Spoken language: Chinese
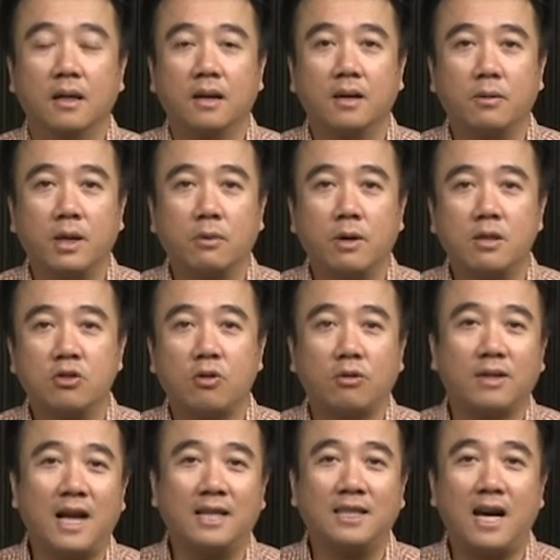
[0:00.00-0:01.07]
各位观众，
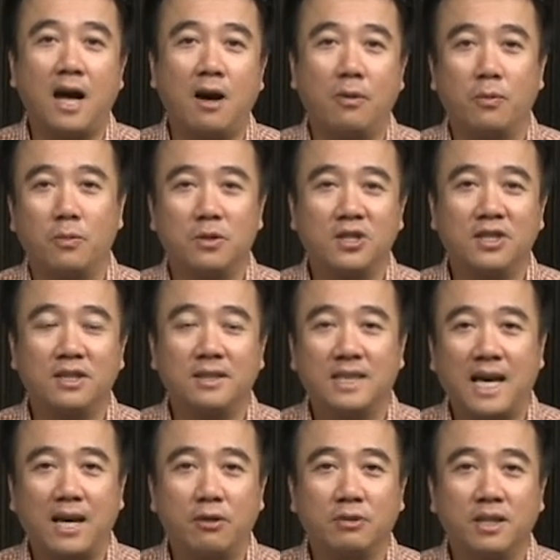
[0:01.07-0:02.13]
大家好，我是
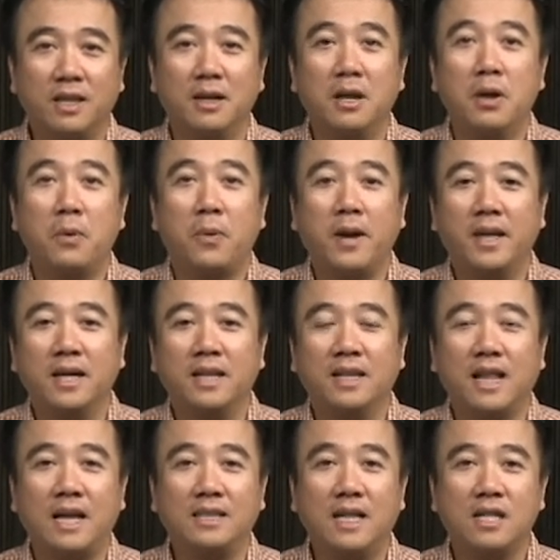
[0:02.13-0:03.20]
蔡佑任，欢迎
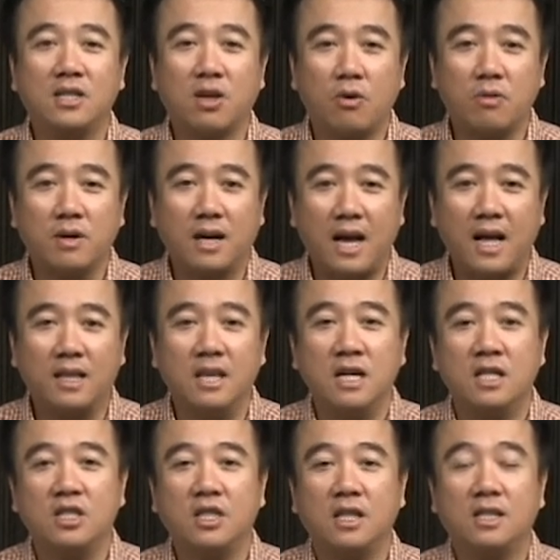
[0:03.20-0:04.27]
大家收看《
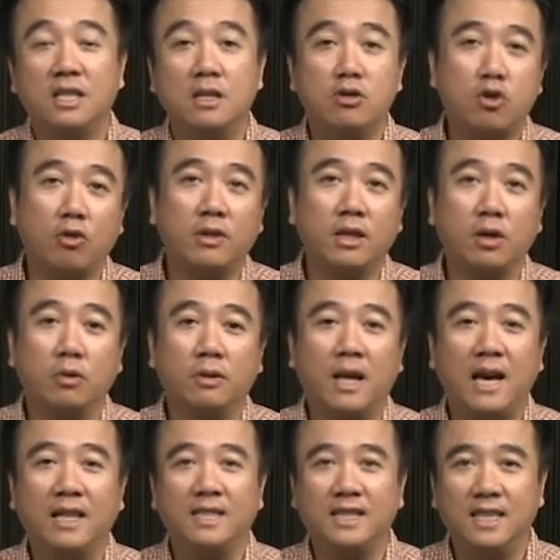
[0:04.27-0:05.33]
圣经中的犹
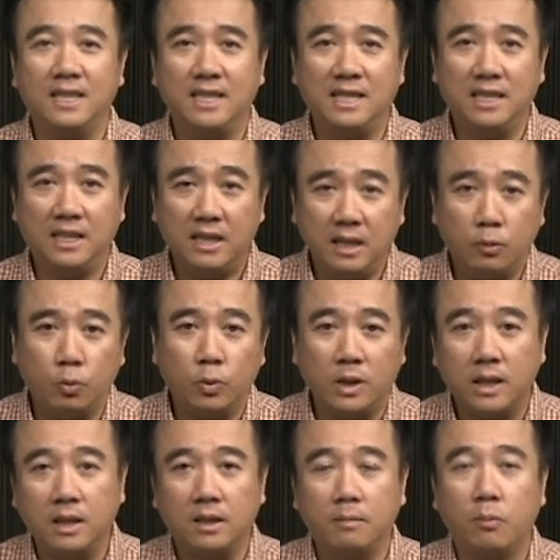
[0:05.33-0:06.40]
太节期》第五
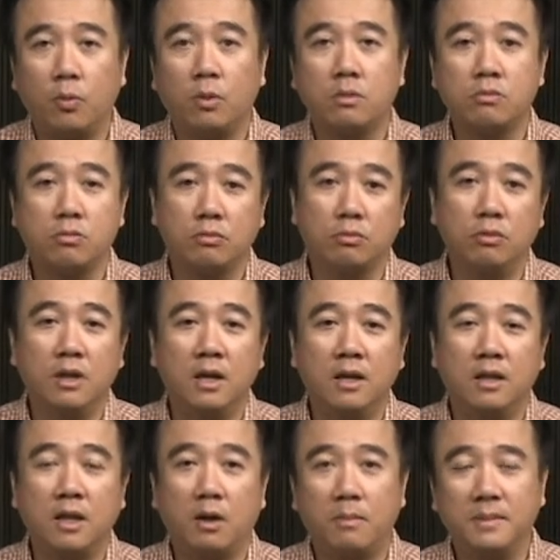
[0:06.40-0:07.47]
课的播出。
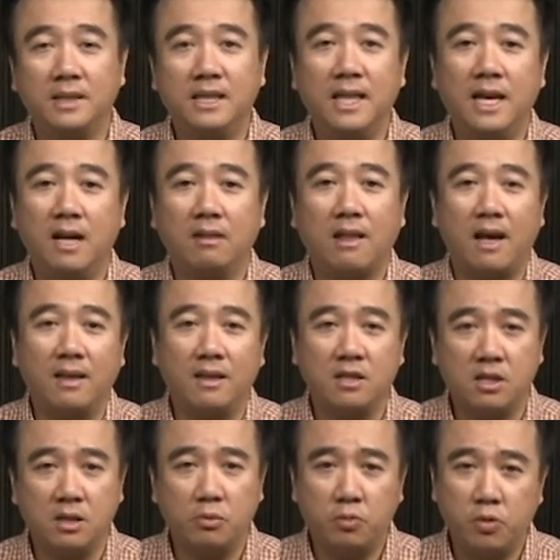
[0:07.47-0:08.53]
那我们今天要谈的
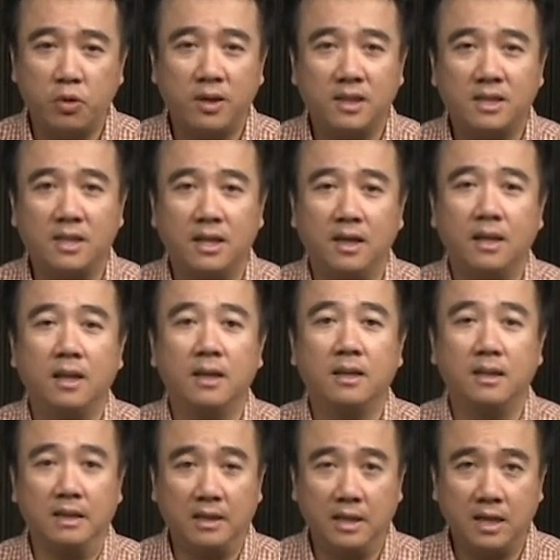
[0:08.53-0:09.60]
是逾越节
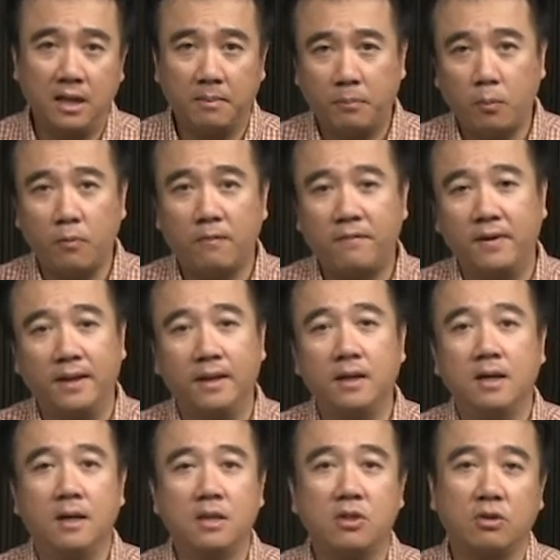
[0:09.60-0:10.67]
的第二部分。
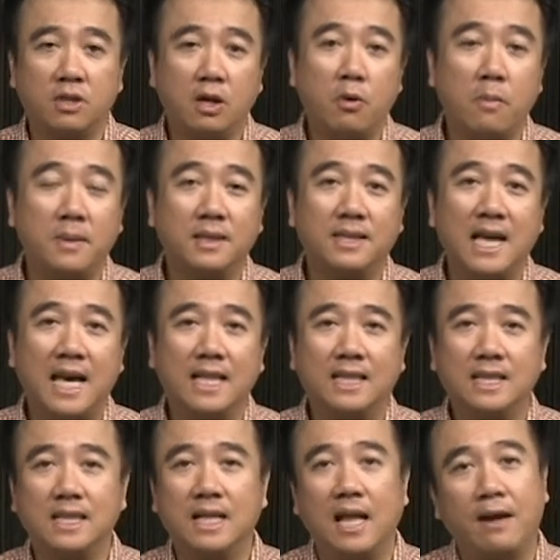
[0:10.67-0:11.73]
首先，我们再一
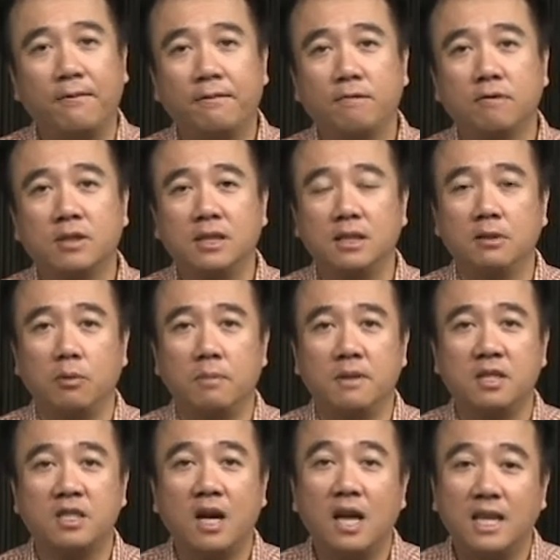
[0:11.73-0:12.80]
次来复习我们
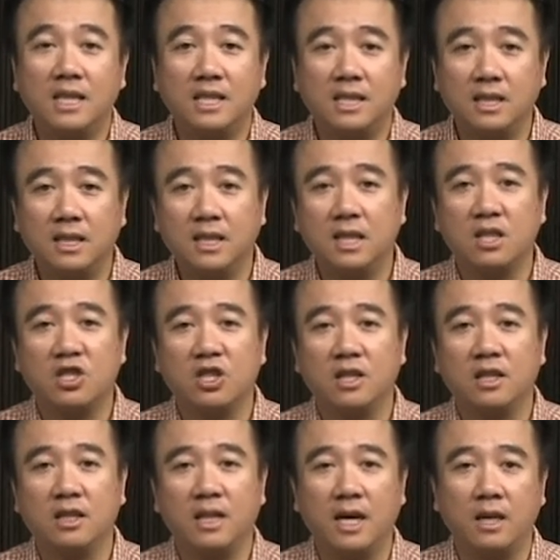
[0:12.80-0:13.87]
上一集课程
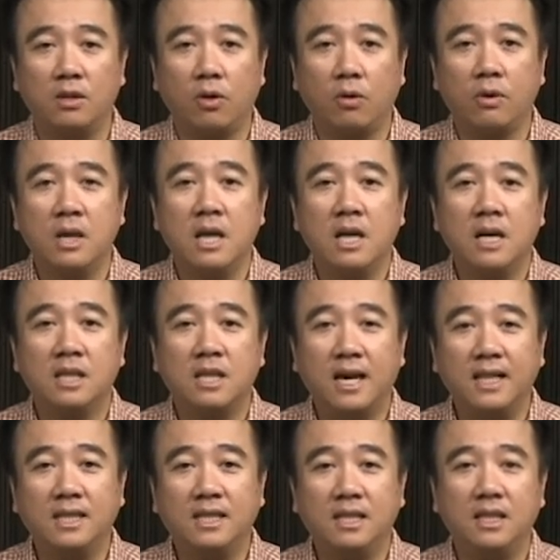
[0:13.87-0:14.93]
的内容。
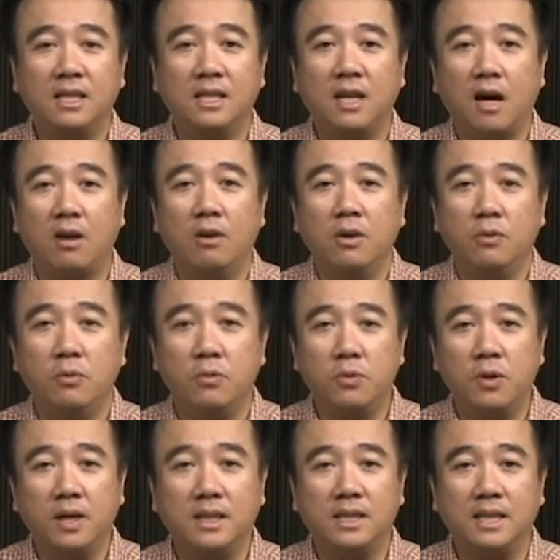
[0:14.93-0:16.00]
上一集提到逾
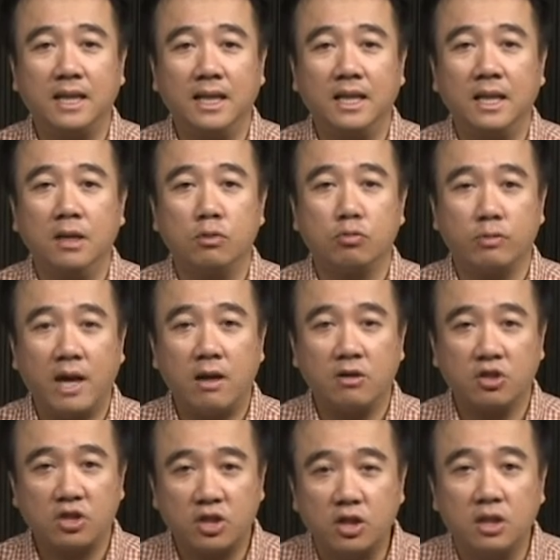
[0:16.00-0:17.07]
越节主要
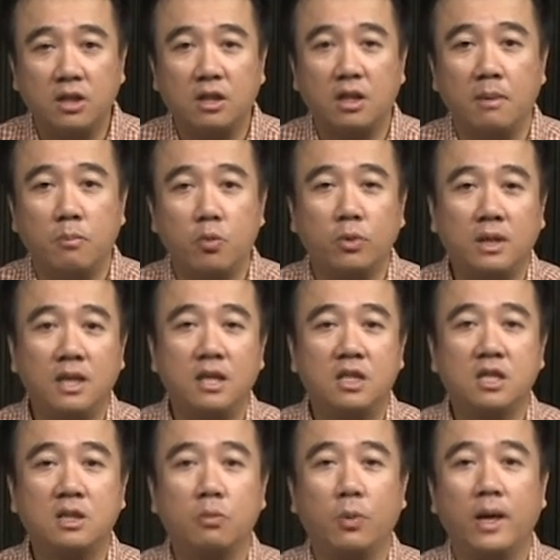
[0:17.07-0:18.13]
是的目的
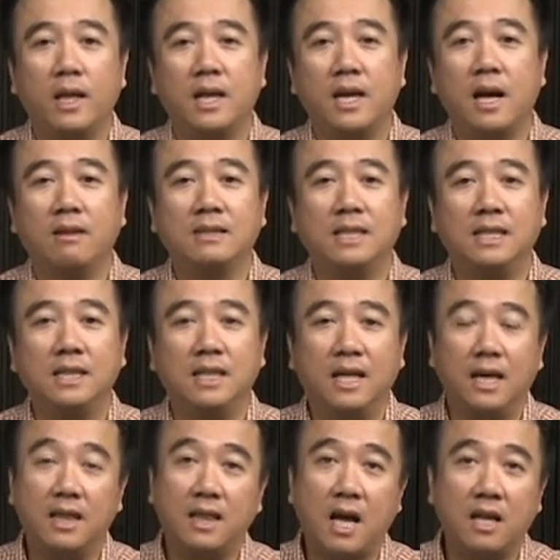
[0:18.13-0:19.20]
是为了要纪
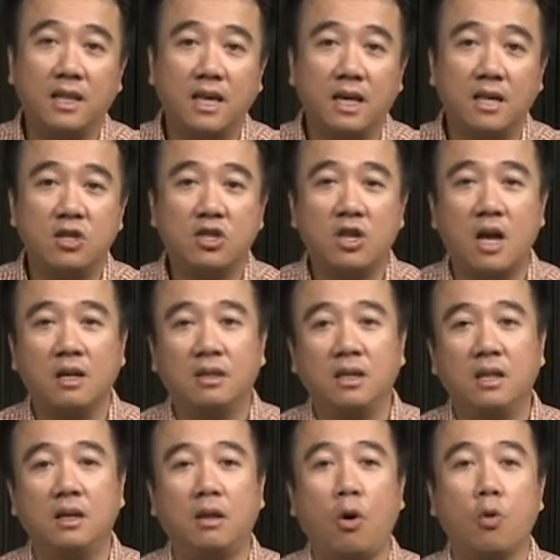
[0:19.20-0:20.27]
念当年上
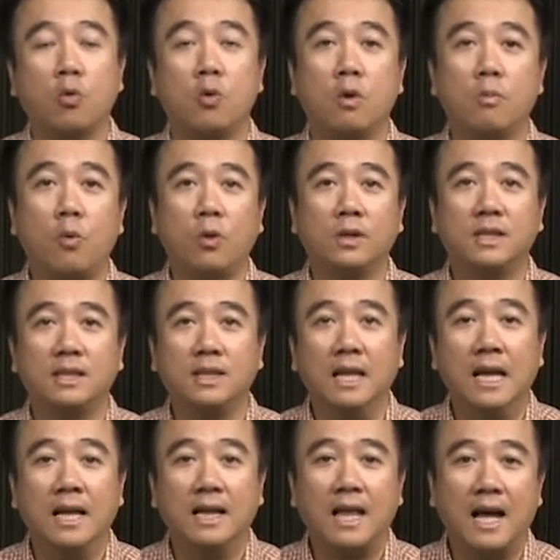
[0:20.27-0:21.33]
帝透过摩西
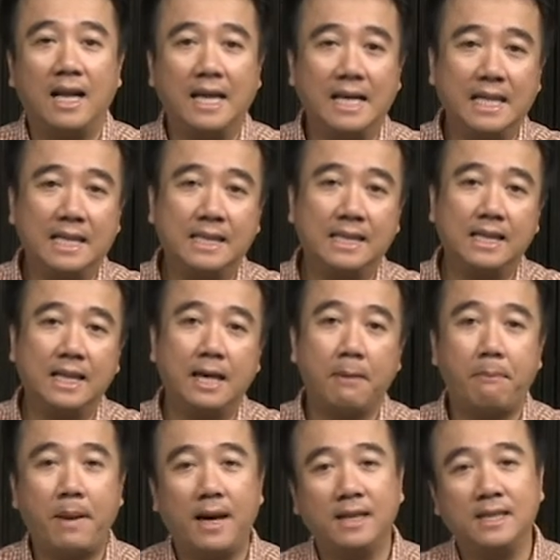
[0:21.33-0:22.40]
带领以色列
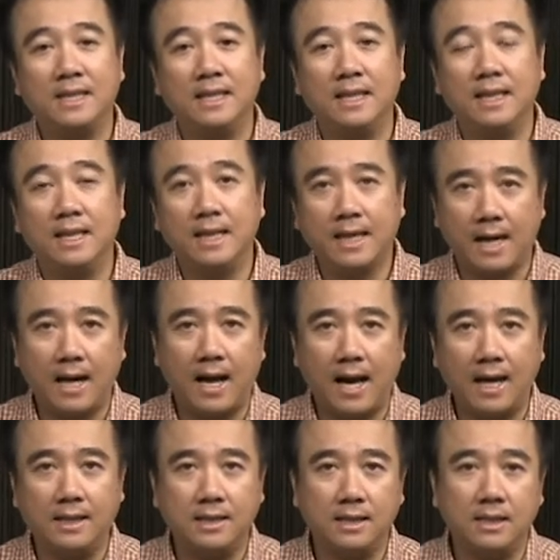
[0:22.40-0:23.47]
百姓离开
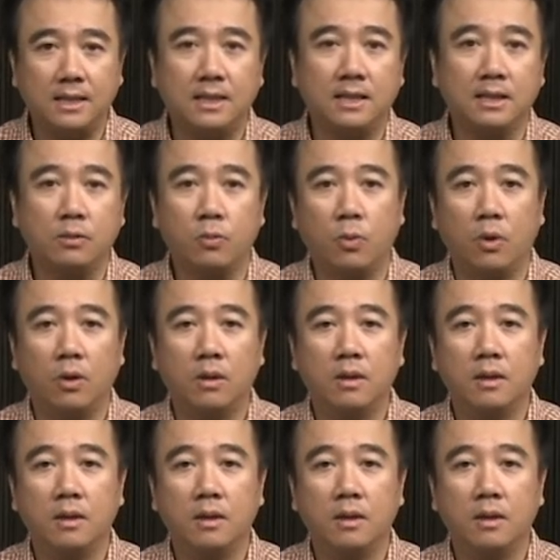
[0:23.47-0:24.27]
埃及的经过。